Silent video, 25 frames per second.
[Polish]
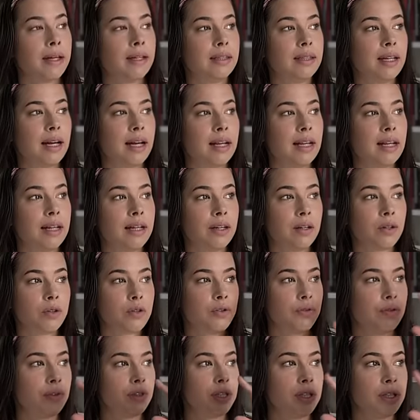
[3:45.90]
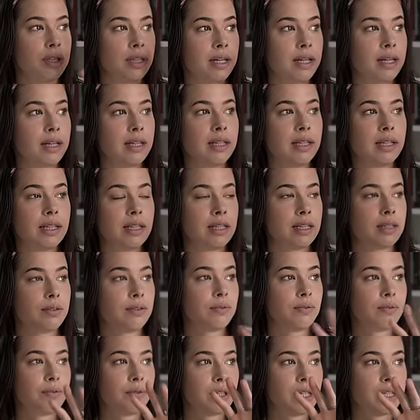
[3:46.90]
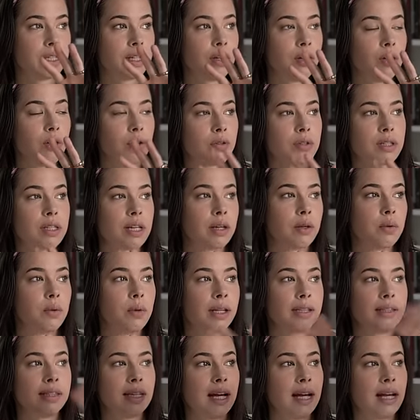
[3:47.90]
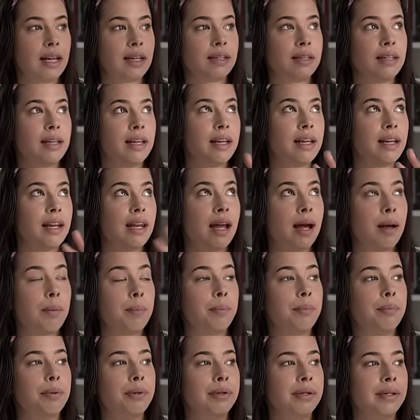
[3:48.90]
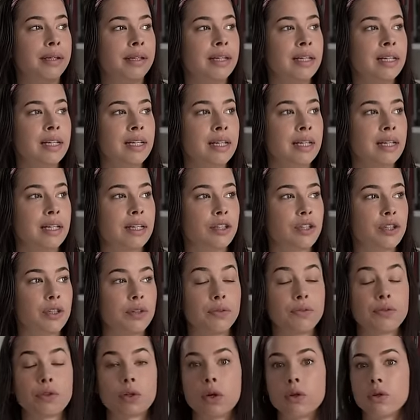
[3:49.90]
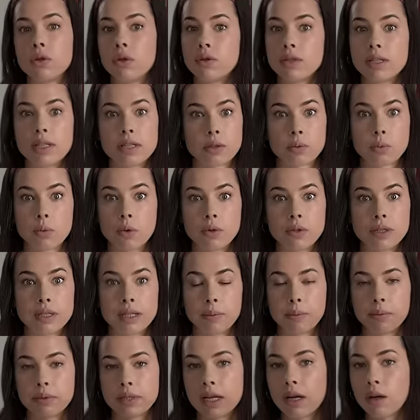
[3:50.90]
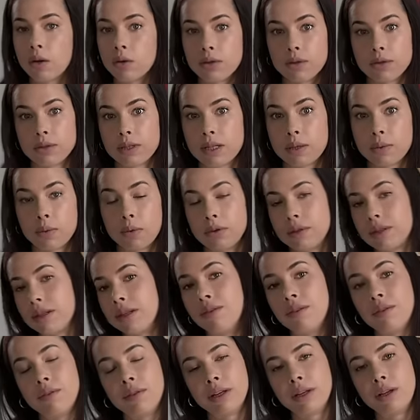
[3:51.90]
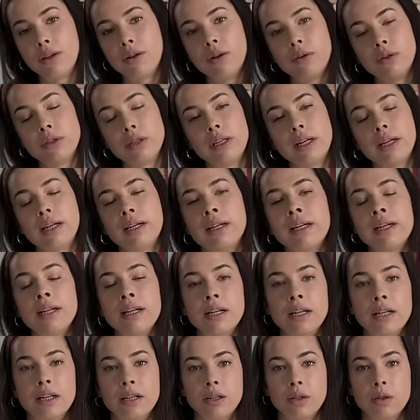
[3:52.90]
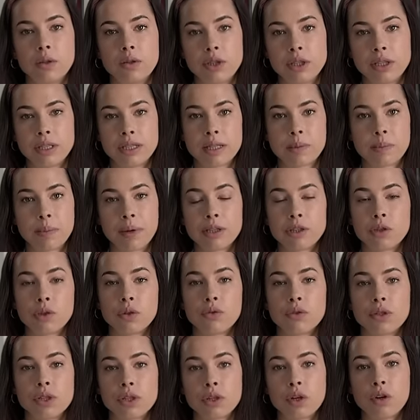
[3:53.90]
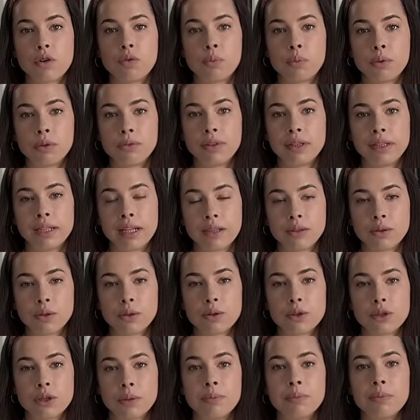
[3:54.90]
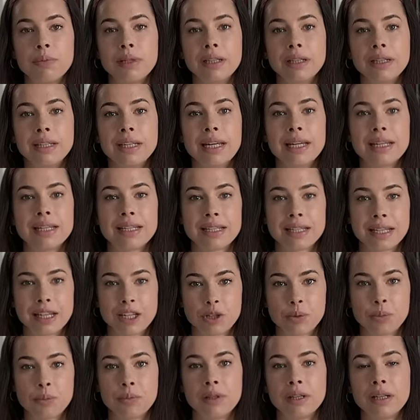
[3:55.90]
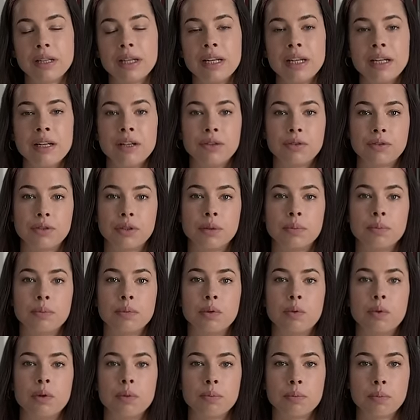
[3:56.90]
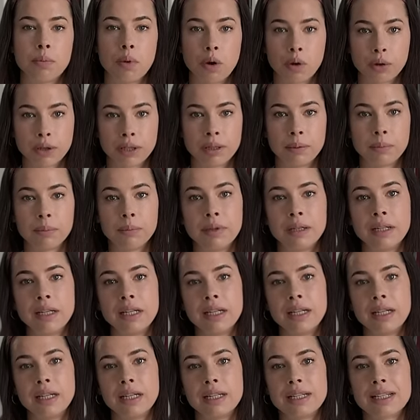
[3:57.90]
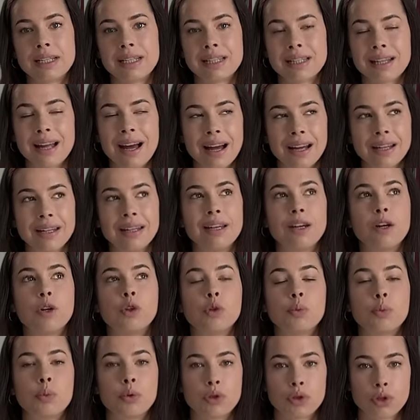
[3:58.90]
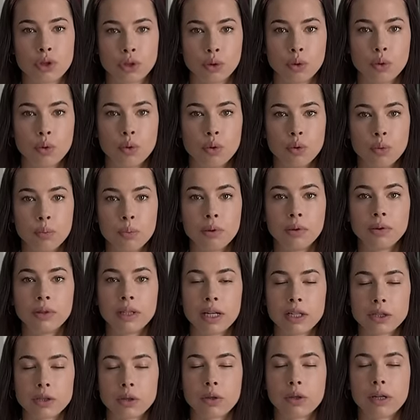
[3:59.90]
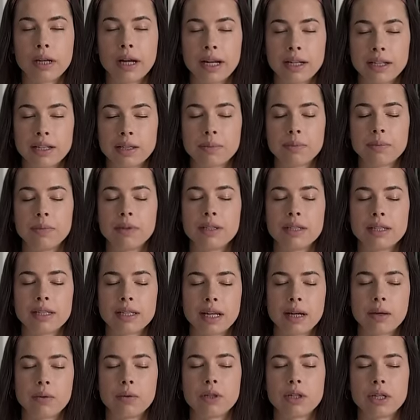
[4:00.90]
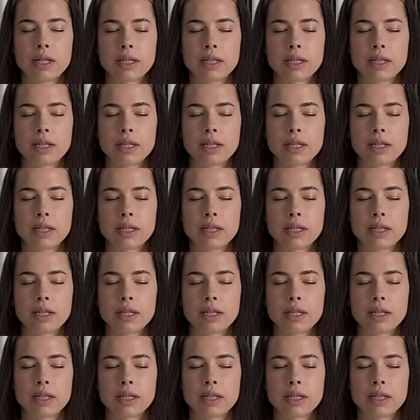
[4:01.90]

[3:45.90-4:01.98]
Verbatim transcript: Dalej oczywiście jakieś wszelkiego rodzaju latarnie, lampy, czy wschodzące słońce, wschodzące albo zachodzące słońce, nie wiem w jakich godzinach e, chodzicie spać, to wszystko wpływa na to, że my nie jesteśmy w tym głębokim e, stanie odpoczynku, bo nasz organizm cały